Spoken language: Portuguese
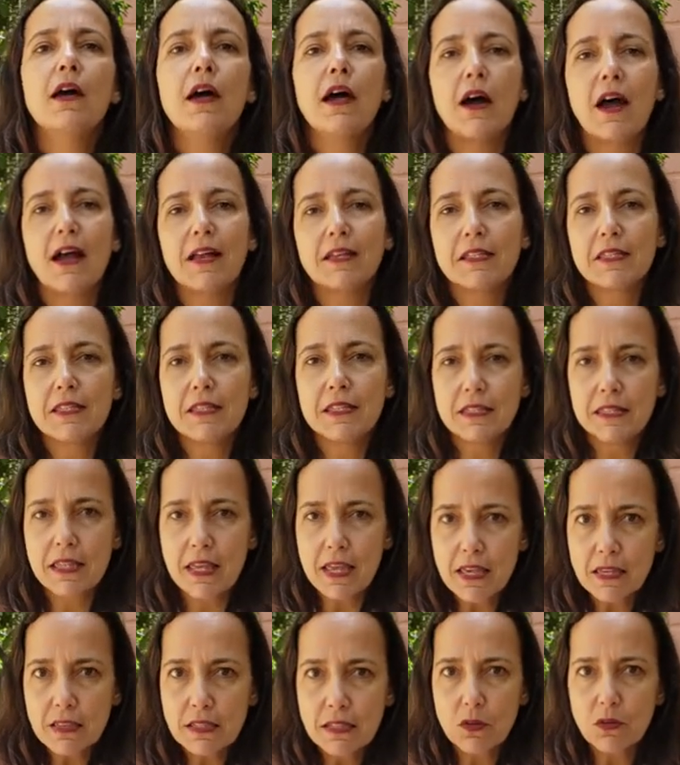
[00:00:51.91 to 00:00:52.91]

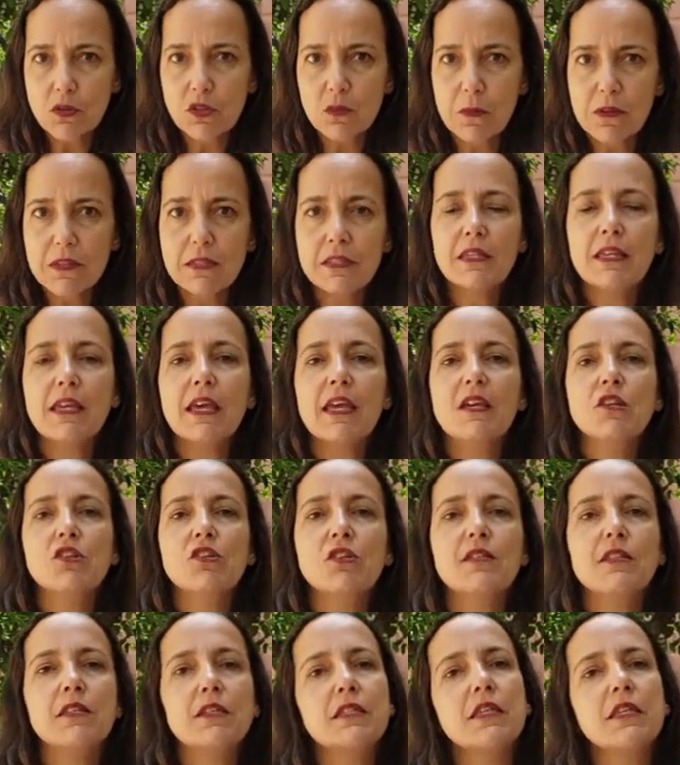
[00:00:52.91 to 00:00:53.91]
assistência aos
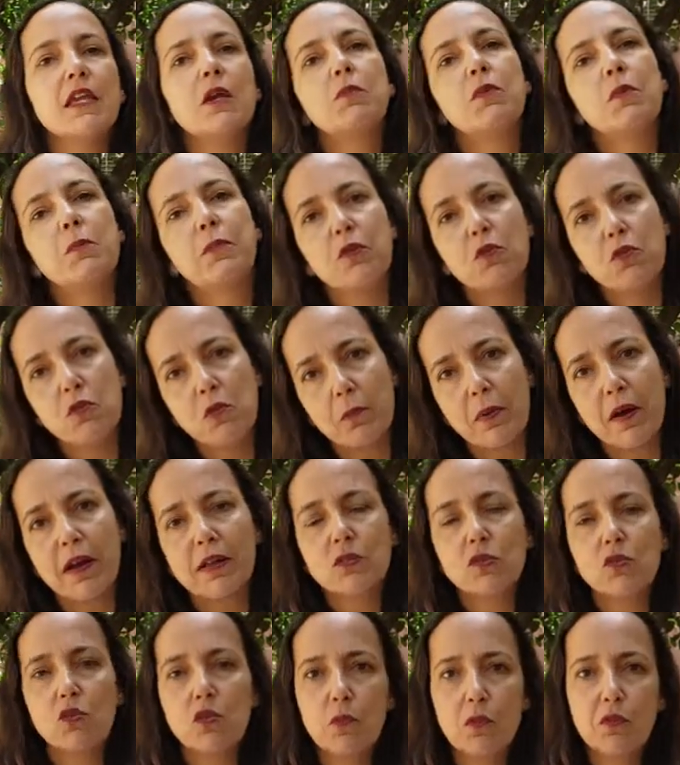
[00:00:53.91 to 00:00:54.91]
pacientes e sempre
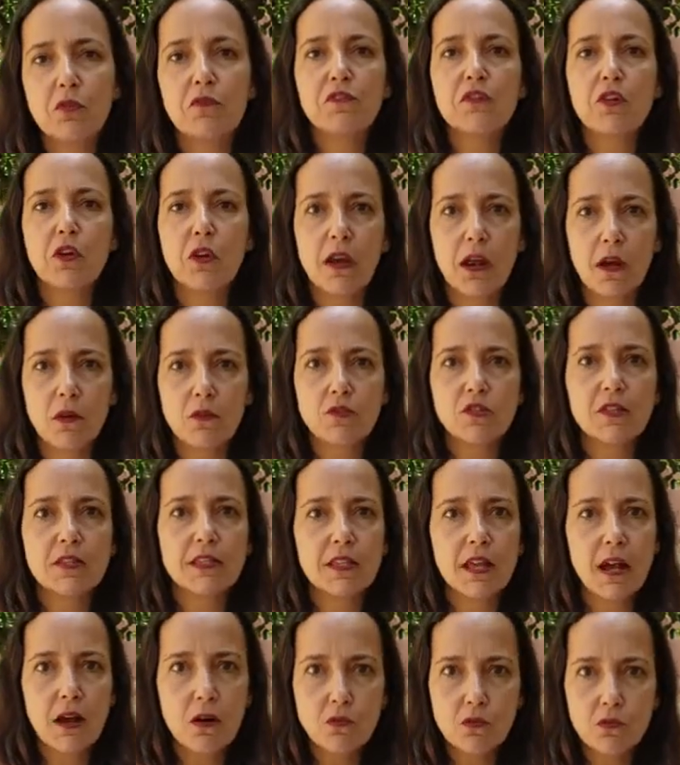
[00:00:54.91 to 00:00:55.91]
preocupados com o profissional de
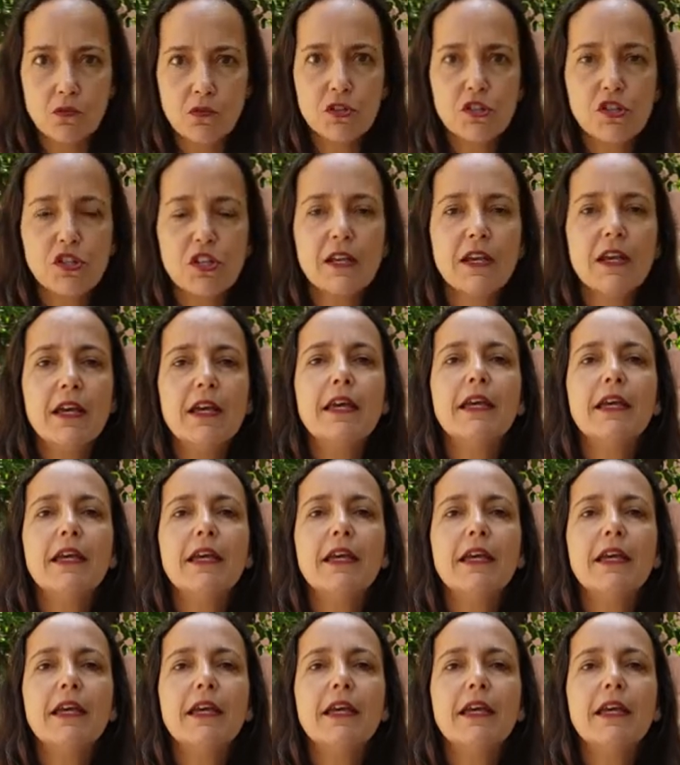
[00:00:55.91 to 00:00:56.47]
saúde,